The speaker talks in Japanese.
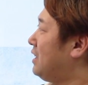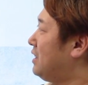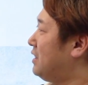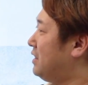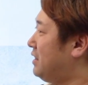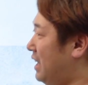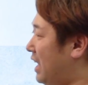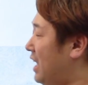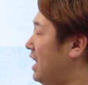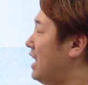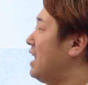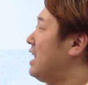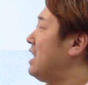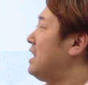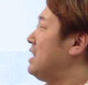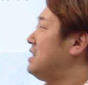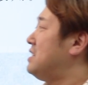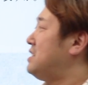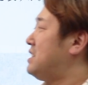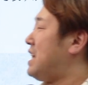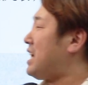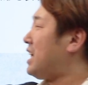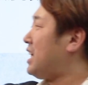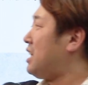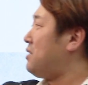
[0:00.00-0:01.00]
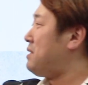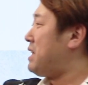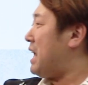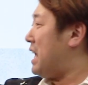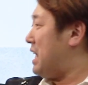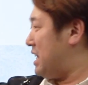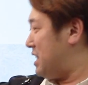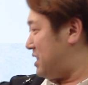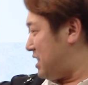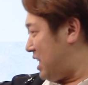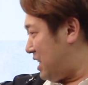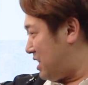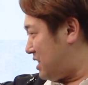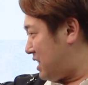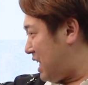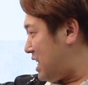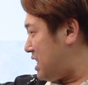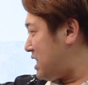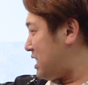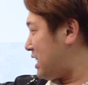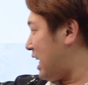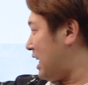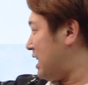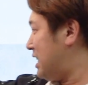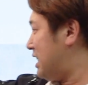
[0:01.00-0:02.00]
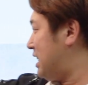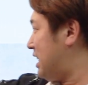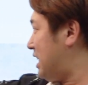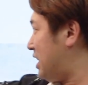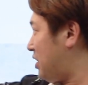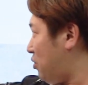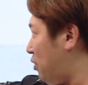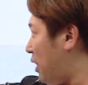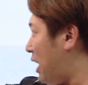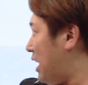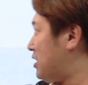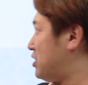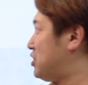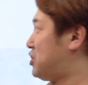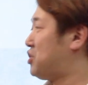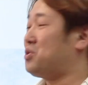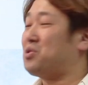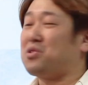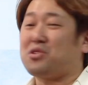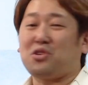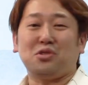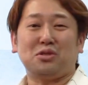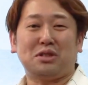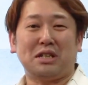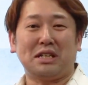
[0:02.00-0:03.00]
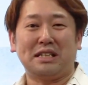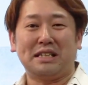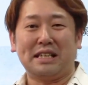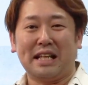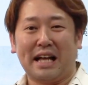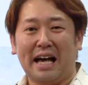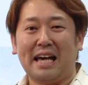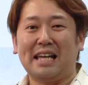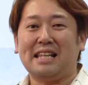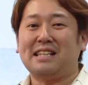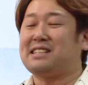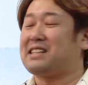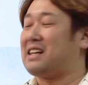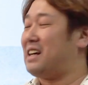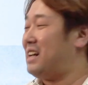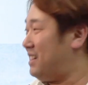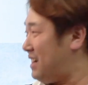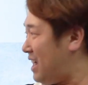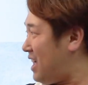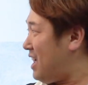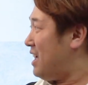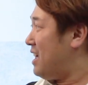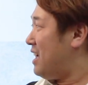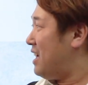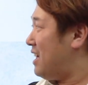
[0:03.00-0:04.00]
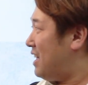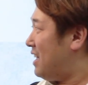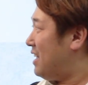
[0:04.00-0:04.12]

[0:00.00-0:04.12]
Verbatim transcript: ね。さっきみたいに絶対値がにこある状況じゃないですからね。